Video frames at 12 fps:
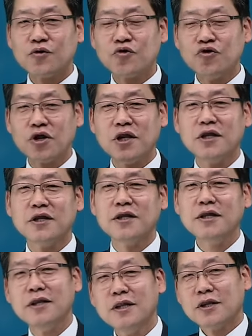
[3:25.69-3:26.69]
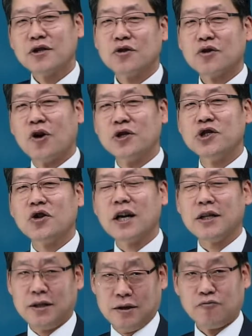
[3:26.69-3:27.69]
균형 있는 그런 건전한